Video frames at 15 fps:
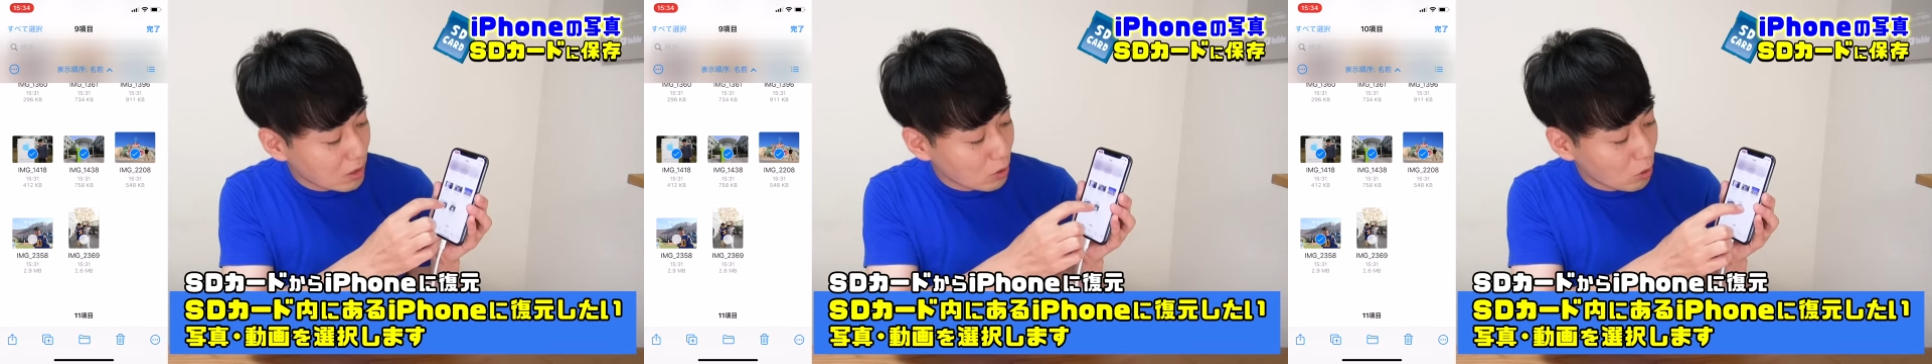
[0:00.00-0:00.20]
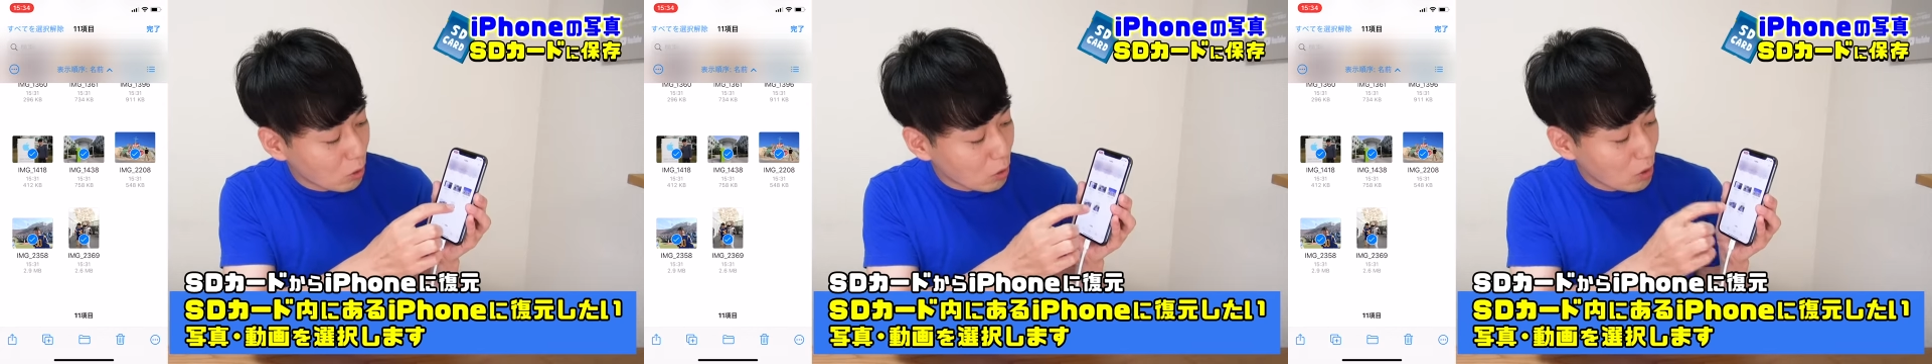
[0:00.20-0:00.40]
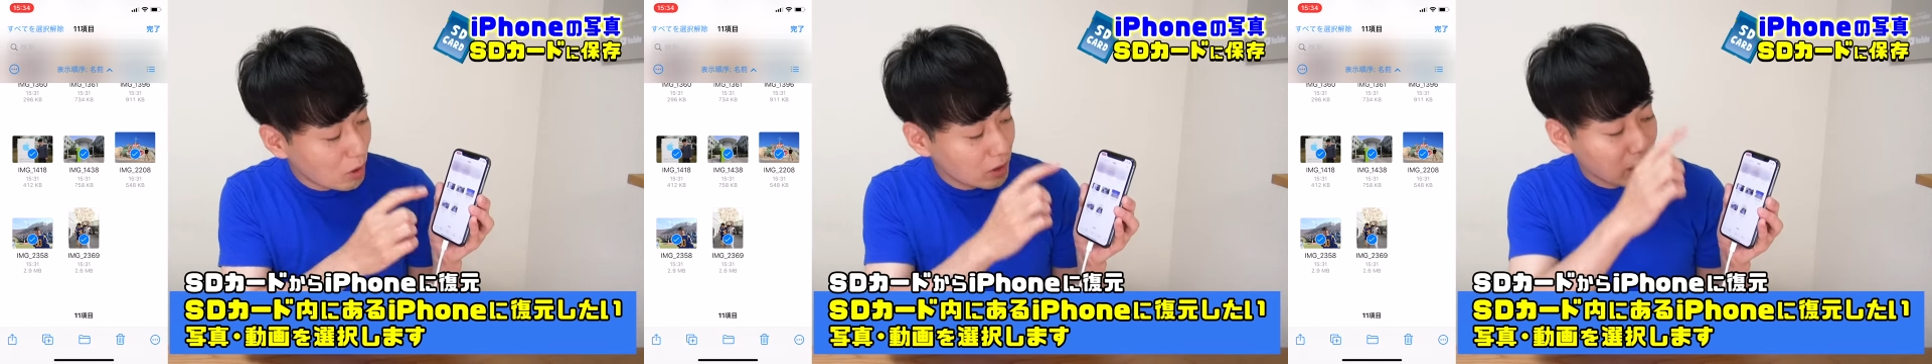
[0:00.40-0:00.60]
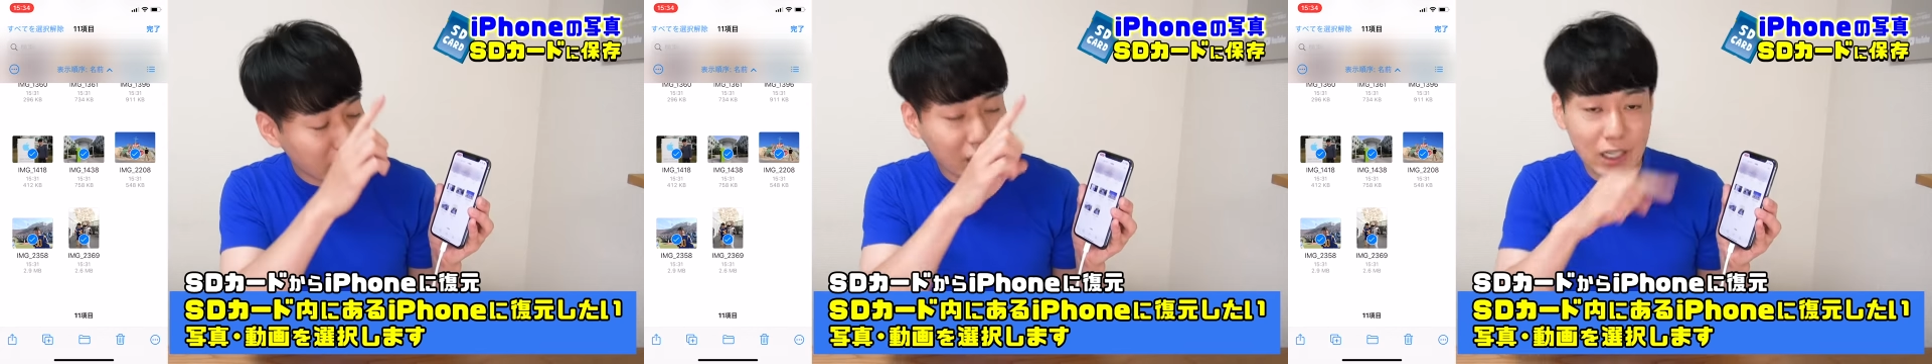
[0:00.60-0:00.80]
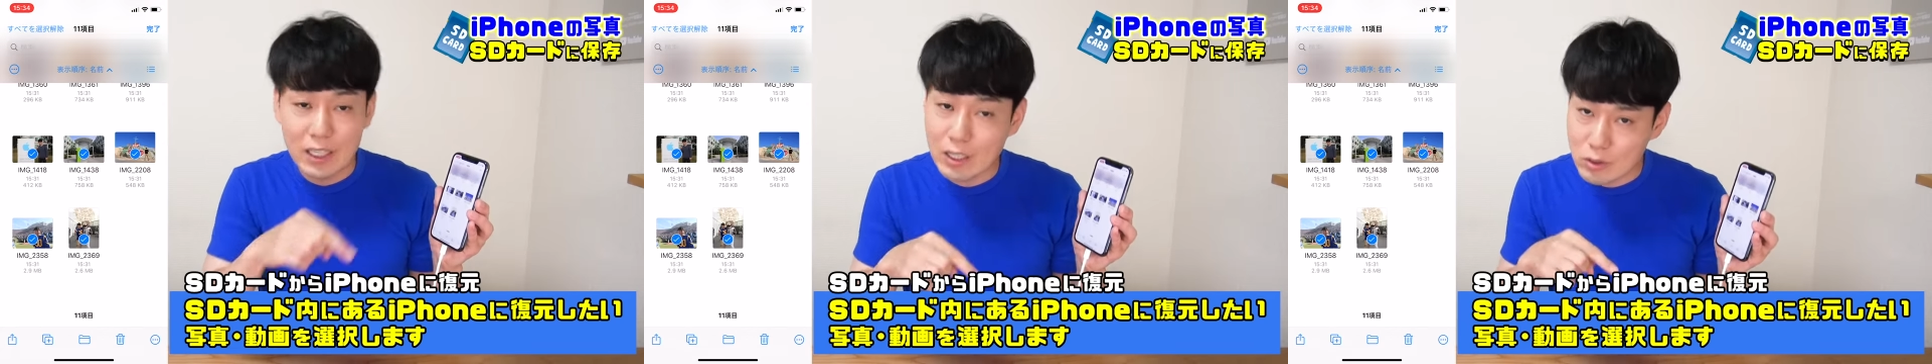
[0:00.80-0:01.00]
こう
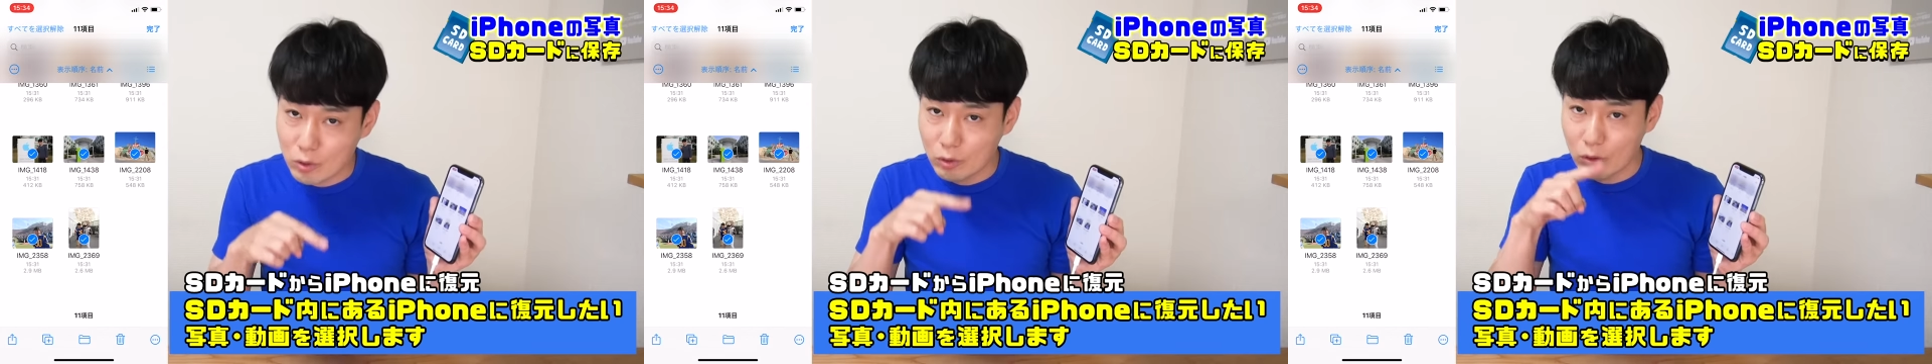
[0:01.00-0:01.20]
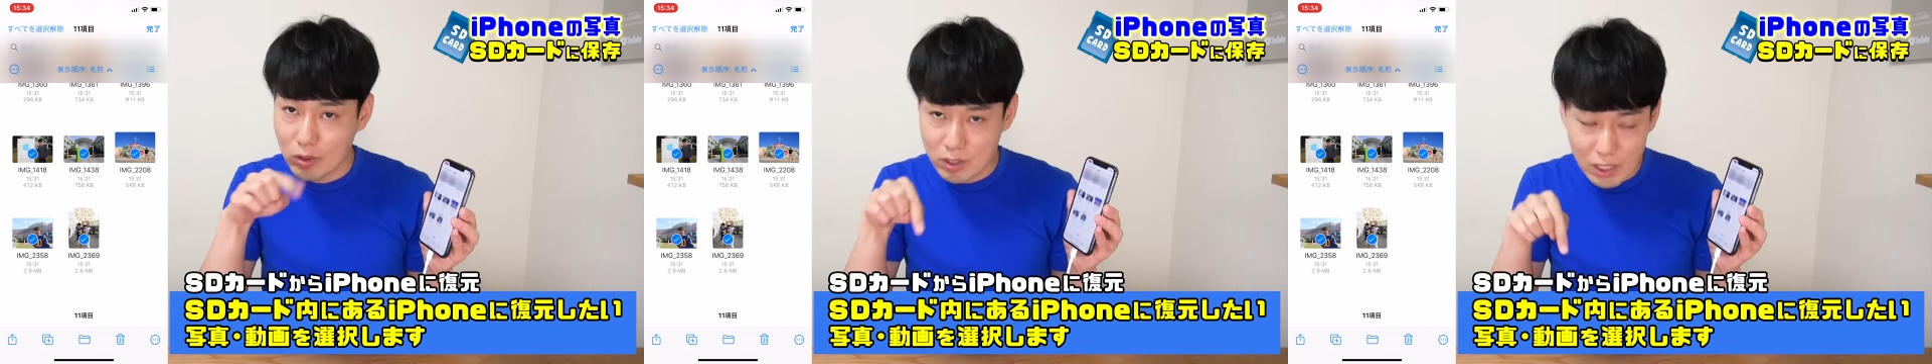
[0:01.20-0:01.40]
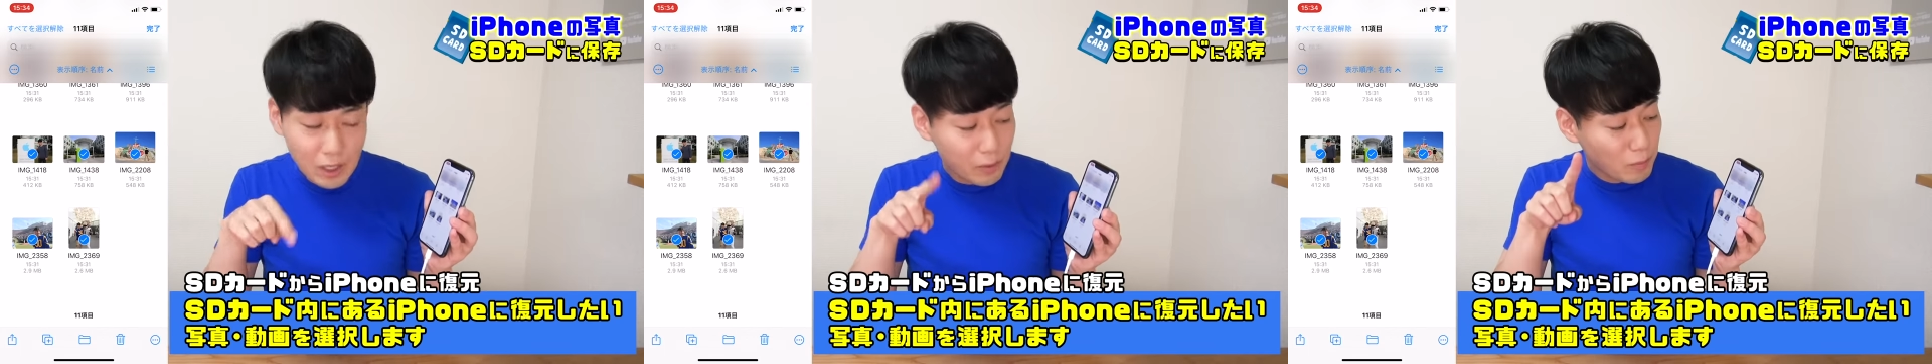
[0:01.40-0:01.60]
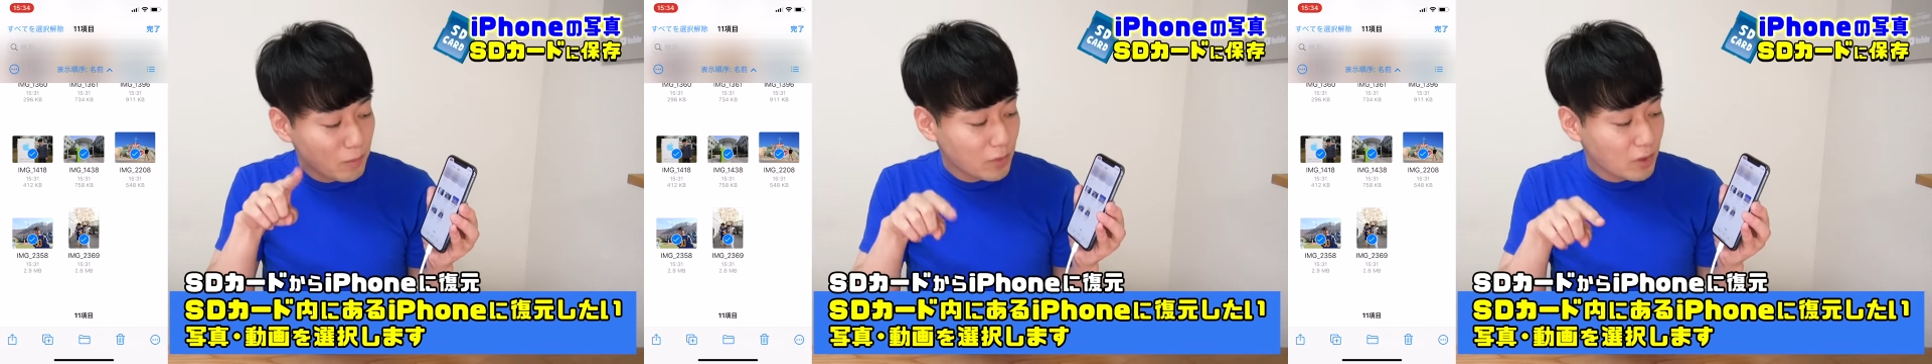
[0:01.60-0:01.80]
縦になぞるとですね、